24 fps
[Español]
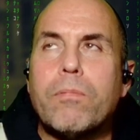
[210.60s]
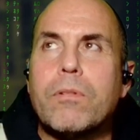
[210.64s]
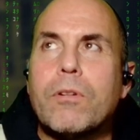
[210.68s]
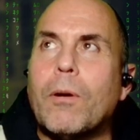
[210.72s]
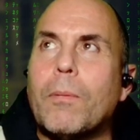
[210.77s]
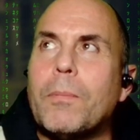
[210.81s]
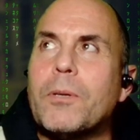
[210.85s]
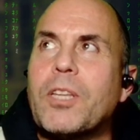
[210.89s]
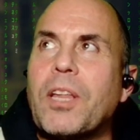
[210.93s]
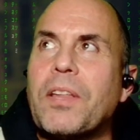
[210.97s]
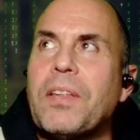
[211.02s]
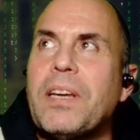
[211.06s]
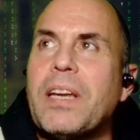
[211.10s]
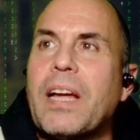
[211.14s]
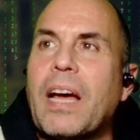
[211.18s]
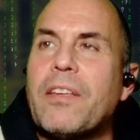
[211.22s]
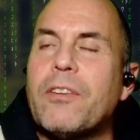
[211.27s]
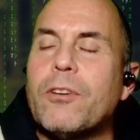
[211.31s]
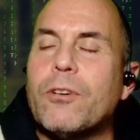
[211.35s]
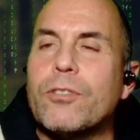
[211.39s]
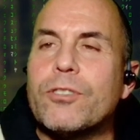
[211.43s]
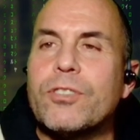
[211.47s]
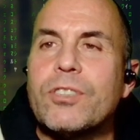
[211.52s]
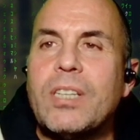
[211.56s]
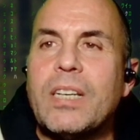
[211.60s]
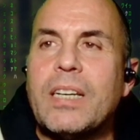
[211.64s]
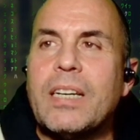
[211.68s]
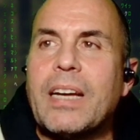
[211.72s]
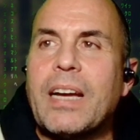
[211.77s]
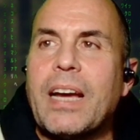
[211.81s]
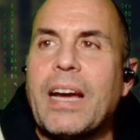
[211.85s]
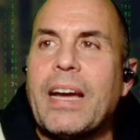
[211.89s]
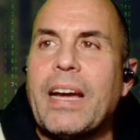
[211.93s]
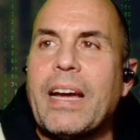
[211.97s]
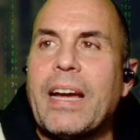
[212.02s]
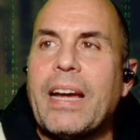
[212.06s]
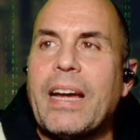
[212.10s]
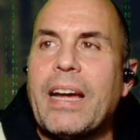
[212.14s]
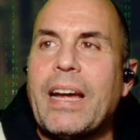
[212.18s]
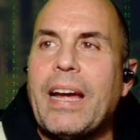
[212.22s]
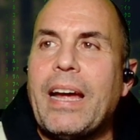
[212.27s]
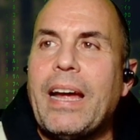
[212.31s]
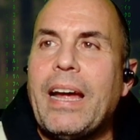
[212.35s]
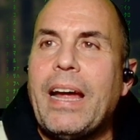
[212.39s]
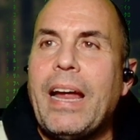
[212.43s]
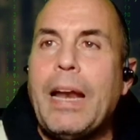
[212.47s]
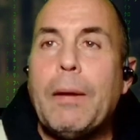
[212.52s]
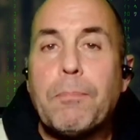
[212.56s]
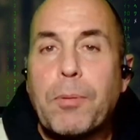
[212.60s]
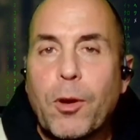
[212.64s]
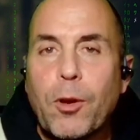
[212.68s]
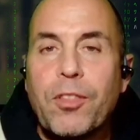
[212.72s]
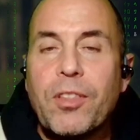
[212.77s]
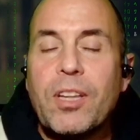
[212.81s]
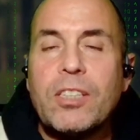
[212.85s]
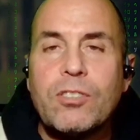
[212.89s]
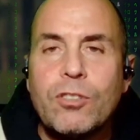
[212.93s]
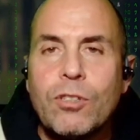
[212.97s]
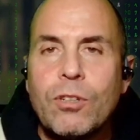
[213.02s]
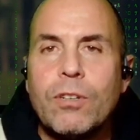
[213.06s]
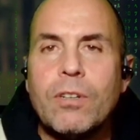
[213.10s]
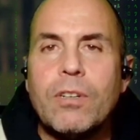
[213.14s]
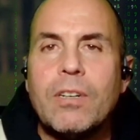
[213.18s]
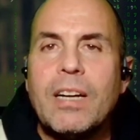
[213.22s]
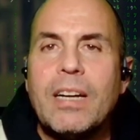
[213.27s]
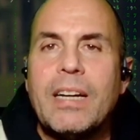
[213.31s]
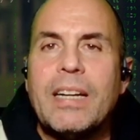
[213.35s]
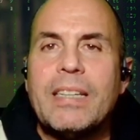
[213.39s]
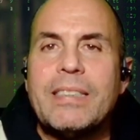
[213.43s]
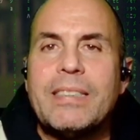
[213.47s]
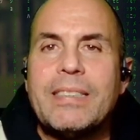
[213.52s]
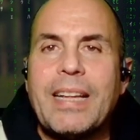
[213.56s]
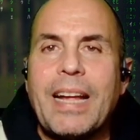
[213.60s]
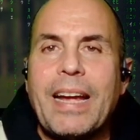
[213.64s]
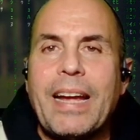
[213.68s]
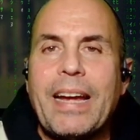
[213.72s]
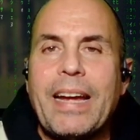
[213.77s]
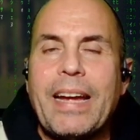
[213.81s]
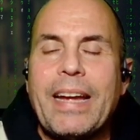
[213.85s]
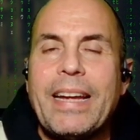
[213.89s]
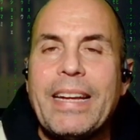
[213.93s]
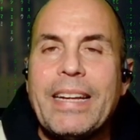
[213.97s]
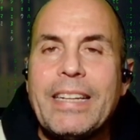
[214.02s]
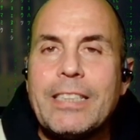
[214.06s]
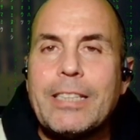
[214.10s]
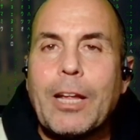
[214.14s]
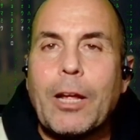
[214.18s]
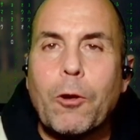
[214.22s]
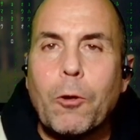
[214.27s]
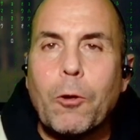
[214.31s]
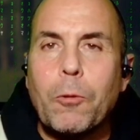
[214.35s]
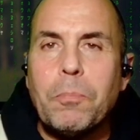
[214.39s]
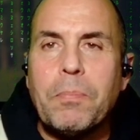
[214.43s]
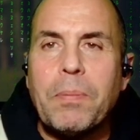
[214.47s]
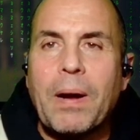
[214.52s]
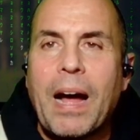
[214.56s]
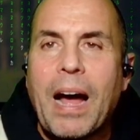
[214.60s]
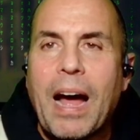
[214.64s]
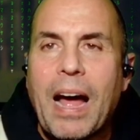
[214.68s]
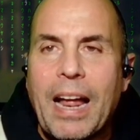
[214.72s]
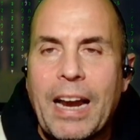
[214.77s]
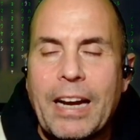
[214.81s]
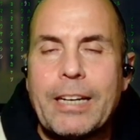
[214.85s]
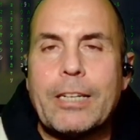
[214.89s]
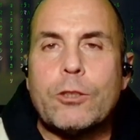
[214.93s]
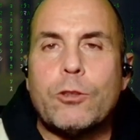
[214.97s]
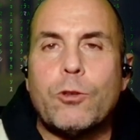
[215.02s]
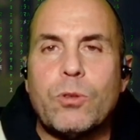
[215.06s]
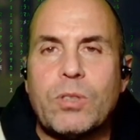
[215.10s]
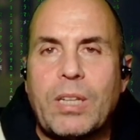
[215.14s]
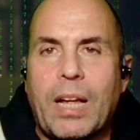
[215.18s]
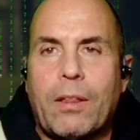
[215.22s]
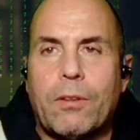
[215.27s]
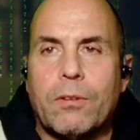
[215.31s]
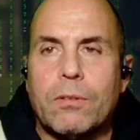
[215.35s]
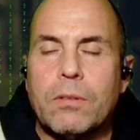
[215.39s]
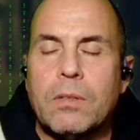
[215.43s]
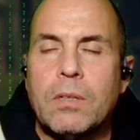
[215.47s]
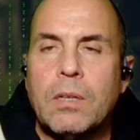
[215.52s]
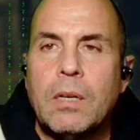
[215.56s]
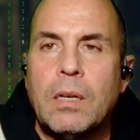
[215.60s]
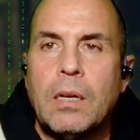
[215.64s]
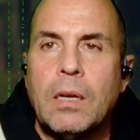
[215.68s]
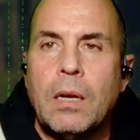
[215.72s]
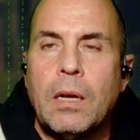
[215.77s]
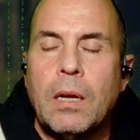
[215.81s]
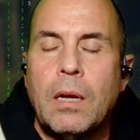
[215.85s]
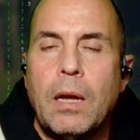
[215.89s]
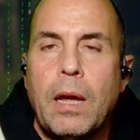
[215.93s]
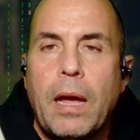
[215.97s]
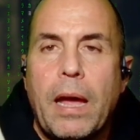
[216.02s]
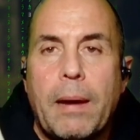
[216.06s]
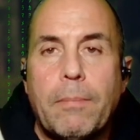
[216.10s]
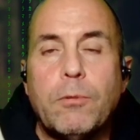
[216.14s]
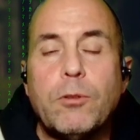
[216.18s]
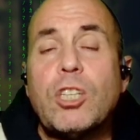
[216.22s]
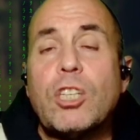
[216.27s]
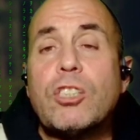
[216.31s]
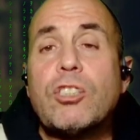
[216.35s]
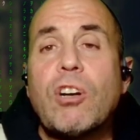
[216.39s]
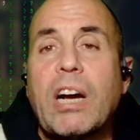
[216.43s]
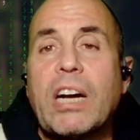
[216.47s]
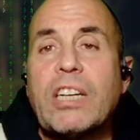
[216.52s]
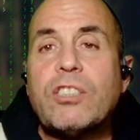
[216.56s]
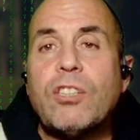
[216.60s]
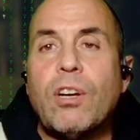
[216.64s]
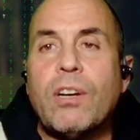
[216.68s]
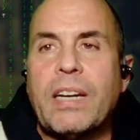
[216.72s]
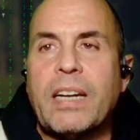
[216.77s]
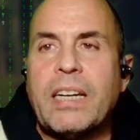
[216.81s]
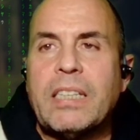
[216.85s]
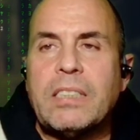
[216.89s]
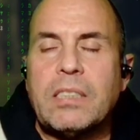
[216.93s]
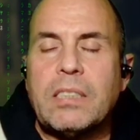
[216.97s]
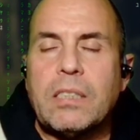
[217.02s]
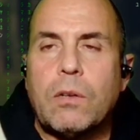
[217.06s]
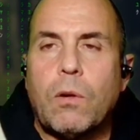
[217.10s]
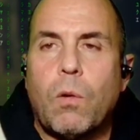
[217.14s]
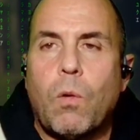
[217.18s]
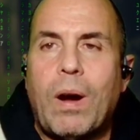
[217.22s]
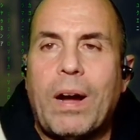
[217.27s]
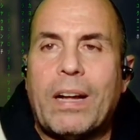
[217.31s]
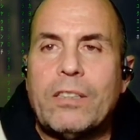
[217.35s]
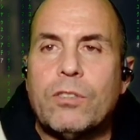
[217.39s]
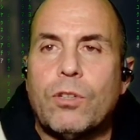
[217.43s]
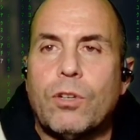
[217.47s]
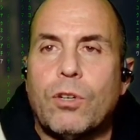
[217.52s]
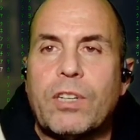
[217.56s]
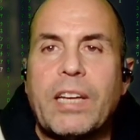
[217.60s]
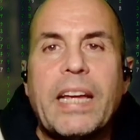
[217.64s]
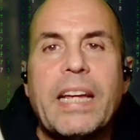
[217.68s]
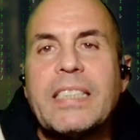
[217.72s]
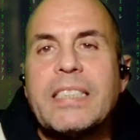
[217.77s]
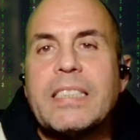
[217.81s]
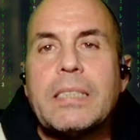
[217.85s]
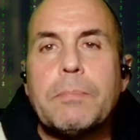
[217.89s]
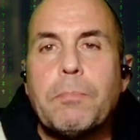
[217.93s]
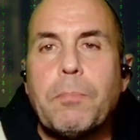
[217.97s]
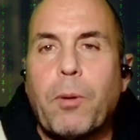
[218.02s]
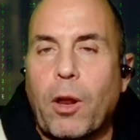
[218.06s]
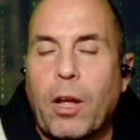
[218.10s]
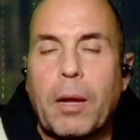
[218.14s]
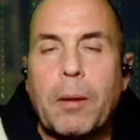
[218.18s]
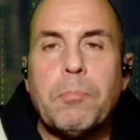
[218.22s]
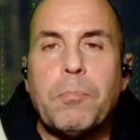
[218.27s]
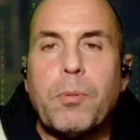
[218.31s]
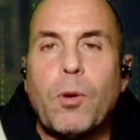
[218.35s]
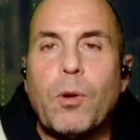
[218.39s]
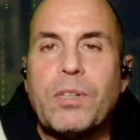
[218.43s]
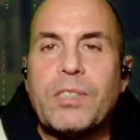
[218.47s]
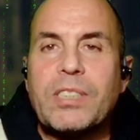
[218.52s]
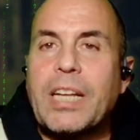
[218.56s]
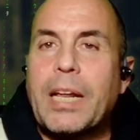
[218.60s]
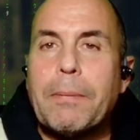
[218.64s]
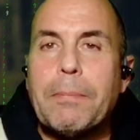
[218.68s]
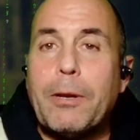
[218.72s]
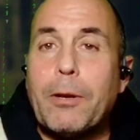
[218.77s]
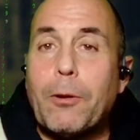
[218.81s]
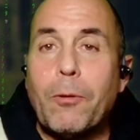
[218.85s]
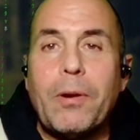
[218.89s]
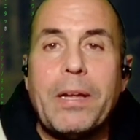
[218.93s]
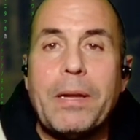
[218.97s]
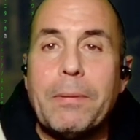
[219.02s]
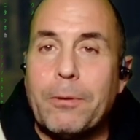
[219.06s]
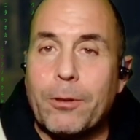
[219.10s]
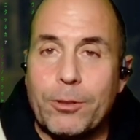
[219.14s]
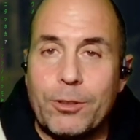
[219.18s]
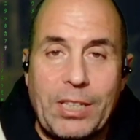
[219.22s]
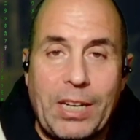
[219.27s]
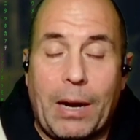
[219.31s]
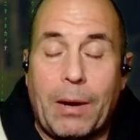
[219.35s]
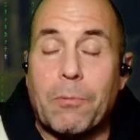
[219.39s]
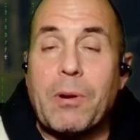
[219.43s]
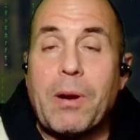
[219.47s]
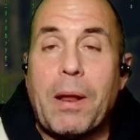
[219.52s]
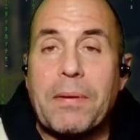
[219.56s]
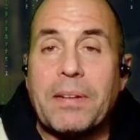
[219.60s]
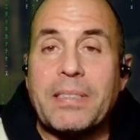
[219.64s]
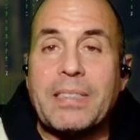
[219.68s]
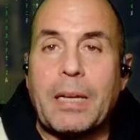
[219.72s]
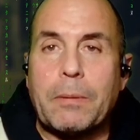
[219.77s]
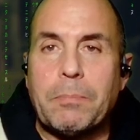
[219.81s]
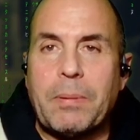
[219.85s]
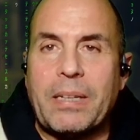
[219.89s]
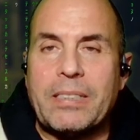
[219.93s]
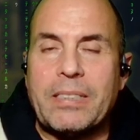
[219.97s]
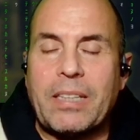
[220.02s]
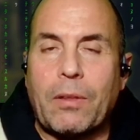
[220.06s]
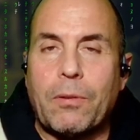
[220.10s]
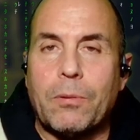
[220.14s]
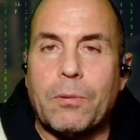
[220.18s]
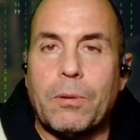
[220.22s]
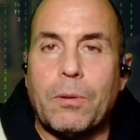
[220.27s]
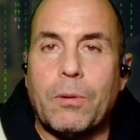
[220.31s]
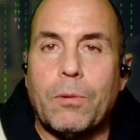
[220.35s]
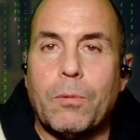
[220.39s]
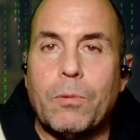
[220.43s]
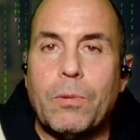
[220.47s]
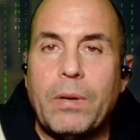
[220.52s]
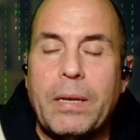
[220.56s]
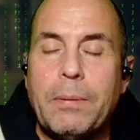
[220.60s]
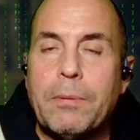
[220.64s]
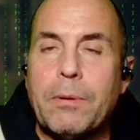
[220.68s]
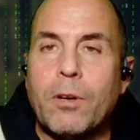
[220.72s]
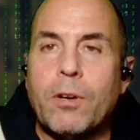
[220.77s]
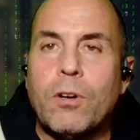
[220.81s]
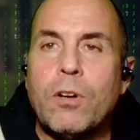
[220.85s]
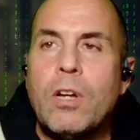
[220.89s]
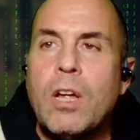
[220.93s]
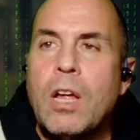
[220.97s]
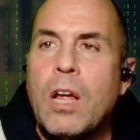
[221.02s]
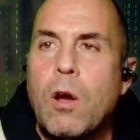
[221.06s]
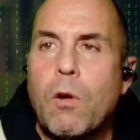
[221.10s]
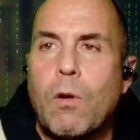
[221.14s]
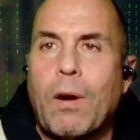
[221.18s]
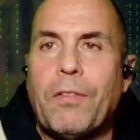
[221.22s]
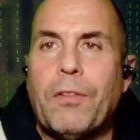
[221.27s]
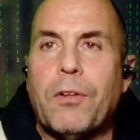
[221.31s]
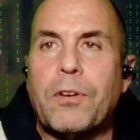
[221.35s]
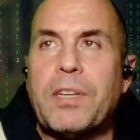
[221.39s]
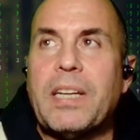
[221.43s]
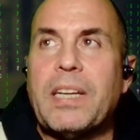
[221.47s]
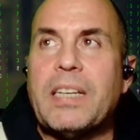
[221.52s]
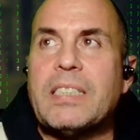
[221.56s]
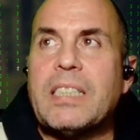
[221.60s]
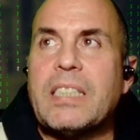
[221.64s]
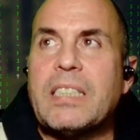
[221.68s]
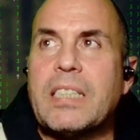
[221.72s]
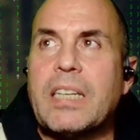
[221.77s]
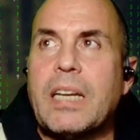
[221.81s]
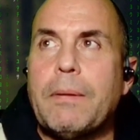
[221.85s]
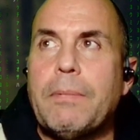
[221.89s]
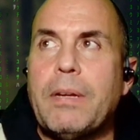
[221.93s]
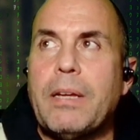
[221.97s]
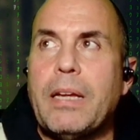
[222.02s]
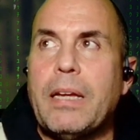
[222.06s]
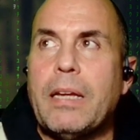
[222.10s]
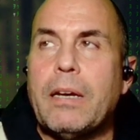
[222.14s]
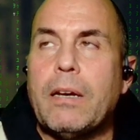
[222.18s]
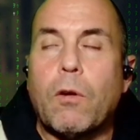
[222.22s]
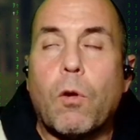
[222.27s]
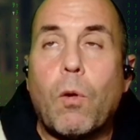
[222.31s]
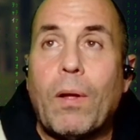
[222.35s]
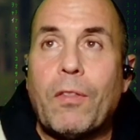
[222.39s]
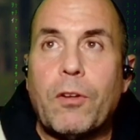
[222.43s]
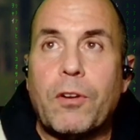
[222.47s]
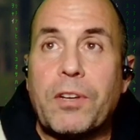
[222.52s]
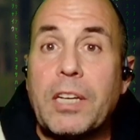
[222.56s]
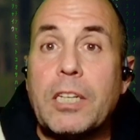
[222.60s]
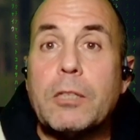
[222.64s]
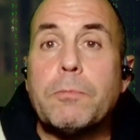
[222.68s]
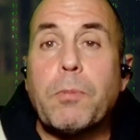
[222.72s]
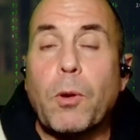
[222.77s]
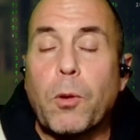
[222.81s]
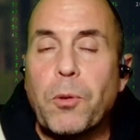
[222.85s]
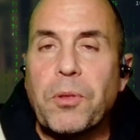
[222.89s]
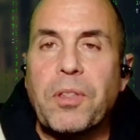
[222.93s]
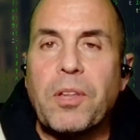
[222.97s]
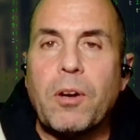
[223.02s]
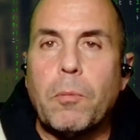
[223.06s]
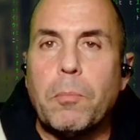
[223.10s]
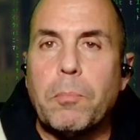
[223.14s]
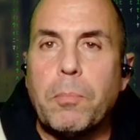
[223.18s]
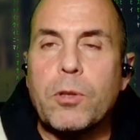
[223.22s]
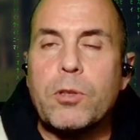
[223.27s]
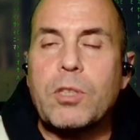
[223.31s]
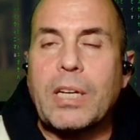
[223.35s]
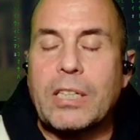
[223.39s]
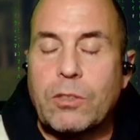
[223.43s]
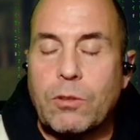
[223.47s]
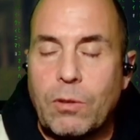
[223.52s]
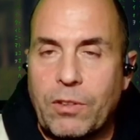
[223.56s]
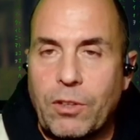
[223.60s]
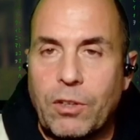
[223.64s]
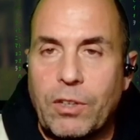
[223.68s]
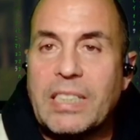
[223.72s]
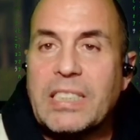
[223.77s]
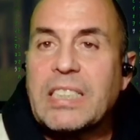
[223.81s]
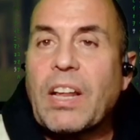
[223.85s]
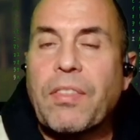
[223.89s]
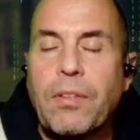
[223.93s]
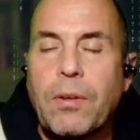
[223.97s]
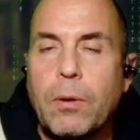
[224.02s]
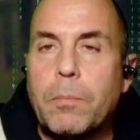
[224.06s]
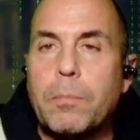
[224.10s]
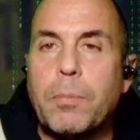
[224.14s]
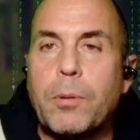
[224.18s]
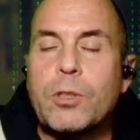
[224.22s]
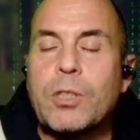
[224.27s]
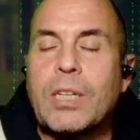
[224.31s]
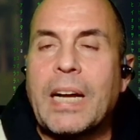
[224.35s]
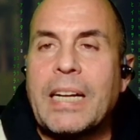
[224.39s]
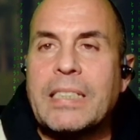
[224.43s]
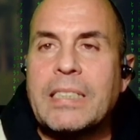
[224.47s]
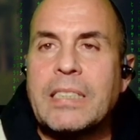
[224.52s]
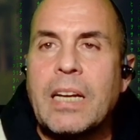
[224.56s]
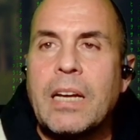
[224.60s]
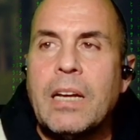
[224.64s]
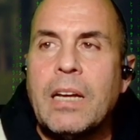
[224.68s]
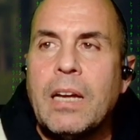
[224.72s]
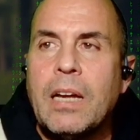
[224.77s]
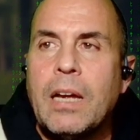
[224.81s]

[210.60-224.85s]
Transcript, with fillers: ¿cómo te diría yo? Sin que el proceso te interrumpa el resultado. En muchas ocasiones, cuando quieres, por ejemplo, escribir un libro, si alguna vez te has planteado un libro, cuando quieres escribir, cuando quieres producir un podcast, cuando quieres hacer un podcast,